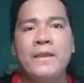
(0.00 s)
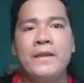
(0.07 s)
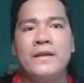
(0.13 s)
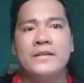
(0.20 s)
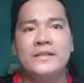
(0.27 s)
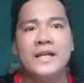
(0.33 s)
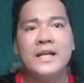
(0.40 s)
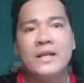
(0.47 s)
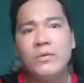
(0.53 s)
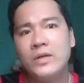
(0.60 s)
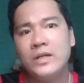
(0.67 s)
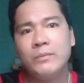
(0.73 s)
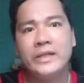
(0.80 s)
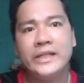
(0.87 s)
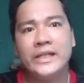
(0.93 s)
Sana
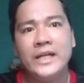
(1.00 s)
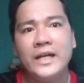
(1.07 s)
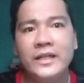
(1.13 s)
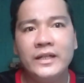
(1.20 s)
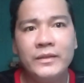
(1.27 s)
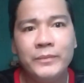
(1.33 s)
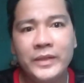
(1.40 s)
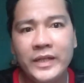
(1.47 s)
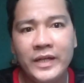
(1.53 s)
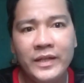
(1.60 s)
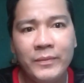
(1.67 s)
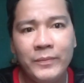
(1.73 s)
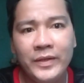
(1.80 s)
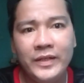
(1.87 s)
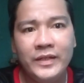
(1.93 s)
wag mangyari naman
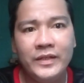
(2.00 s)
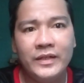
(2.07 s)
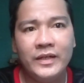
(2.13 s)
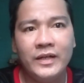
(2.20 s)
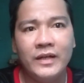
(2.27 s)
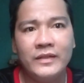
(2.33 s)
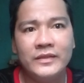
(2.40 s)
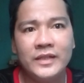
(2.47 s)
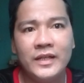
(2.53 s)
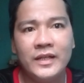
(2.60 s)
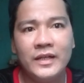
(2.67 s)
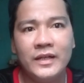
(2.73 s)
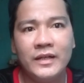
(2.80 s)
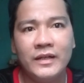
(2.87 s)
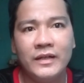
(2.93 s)
natin Maylin na sana
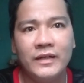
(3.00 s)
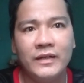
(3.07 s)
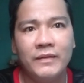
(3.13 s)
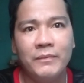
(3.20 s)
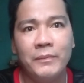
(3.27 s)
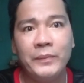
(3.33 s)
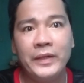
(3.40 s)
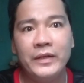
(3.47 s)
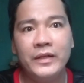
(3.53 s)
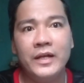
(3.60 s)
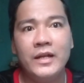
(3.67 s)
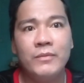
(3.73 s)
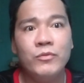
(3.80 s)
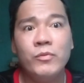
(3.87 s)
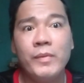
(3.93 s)
ah,
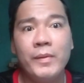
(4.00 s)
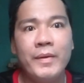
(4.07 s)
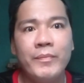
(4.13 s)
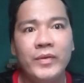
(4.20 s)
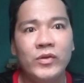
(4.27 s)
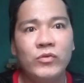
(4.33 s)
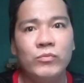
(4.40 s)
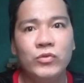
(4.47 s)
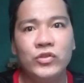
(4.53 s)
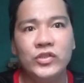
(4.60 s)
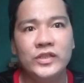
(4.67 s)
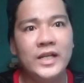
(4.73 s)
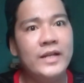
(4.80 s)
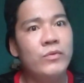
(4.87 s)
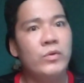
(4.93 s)
alam ko mapapanood mo 'to.
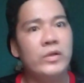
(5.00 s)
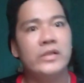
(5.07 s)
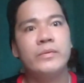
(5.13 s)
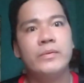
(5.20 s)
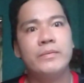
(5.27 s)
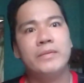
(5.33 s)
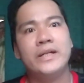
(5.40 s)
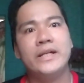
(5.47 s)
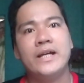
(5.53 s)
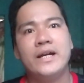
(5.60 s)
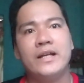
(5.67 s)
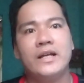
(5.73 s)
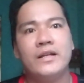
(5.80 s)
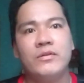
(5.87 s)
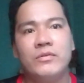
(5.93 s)
Eh. Sana wag naman
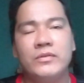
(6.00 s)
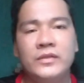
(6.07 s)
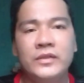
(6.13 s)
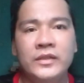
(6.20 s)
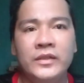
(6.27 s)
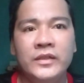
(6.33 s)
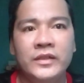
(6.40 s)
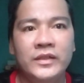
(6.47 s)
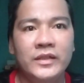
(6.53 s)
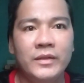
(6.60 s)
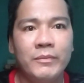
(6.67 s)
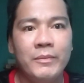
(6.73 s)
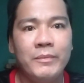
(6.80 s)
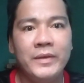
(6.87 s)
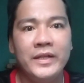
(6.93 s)
mangyari ano na
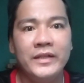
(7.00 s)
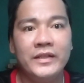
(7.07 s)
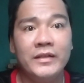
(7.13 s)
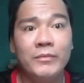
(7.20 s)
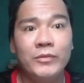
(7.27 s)
mabenta mo